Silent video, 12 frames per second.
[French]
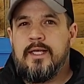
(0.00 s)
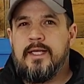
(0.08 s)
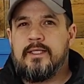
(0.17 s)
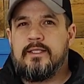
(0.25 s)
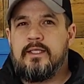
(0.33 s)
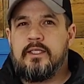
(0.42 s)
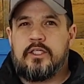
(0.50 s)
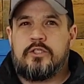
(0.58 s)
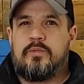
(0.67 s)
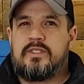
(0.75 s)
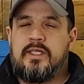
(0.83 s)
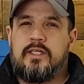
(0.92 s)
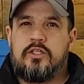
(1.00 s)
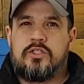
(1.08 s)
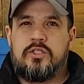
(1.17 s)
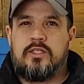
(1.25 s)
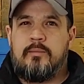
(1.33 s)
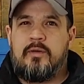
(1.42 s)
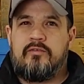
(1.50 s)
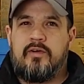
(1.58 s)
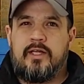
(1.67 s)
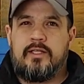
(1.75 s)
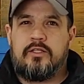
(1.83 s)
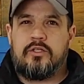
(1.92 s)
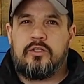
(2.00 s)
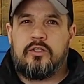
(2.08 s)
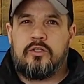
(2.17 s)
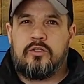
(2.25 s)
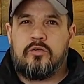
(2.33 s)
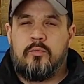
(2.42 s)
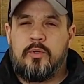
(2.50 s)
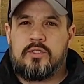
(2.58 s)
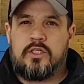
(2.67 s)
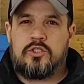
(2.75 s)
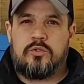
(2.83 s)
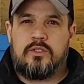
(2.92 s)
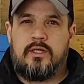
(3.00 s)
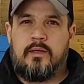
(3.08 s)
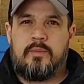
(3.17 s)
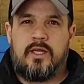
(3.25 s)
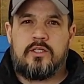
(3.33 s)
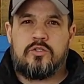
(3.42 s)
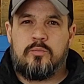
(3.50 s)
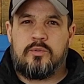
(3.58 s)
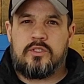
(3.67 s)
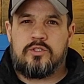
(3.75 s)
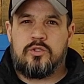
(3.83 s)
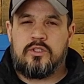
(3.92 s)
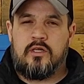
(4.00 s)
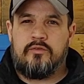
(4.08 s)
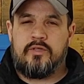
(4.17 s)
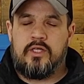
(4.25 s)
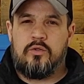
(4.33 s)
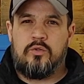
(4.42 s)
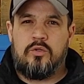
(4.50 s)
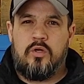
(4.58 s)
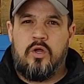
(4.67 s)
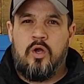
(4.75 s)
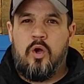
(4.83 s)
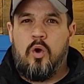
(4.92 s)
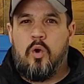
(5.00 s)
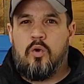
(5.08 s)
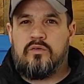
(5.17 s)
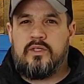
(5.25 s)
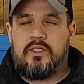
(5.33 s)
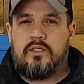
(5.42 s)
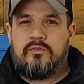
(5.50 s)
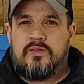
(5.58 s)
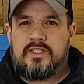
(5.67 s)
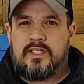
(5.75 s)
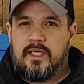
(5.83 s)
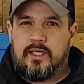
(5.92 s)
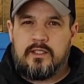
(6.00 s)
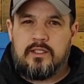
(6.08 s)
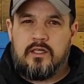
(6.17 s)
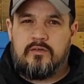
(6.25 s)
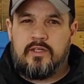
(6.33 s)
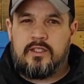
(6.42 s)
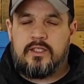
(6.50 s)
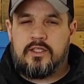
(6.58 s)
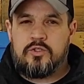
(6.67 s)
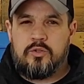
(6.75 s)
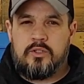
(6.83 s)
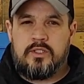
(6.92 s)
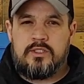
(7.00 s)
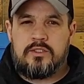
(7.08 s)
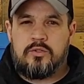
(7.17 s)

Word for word: L'été, quand je me sers de ça dans ma vanne, euh, on passe la journée en plage, on passe la journée en vélo, on vient, il a fait 50 dans la vanne toute la journée.